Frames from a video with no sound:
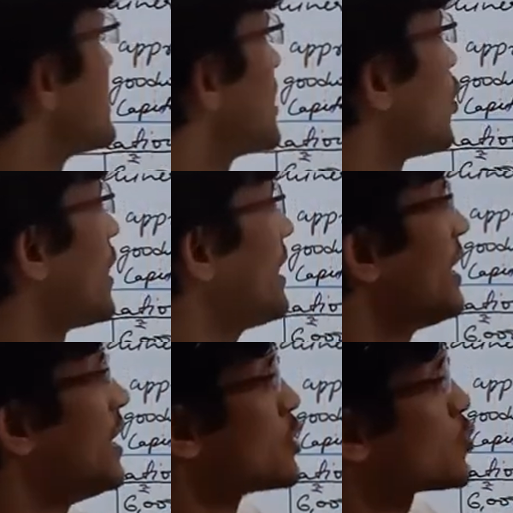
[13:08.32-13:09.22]
के हो गए
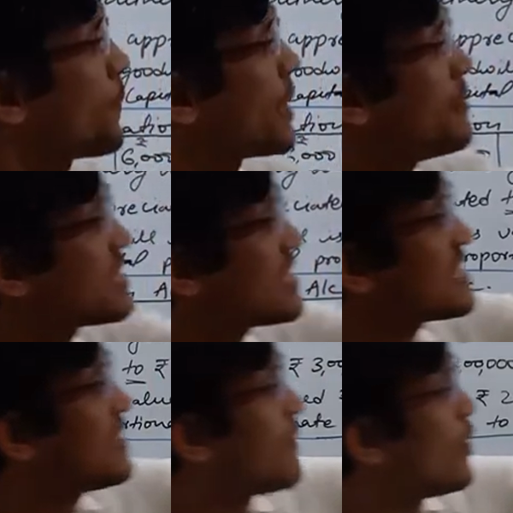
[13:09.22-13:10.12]
सो प्रीमिसिस
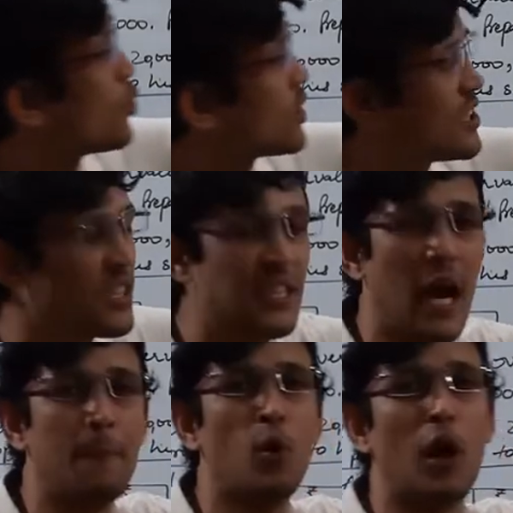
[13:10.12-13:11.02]
की वैल्यू कितनी थी ये
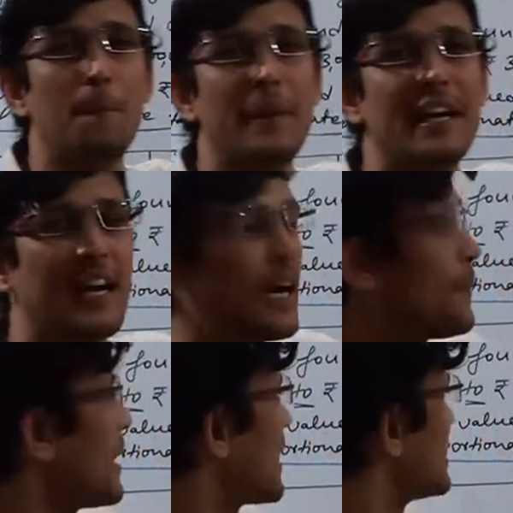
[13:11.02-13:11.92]
आपको कंपेयर करना पड़ेगा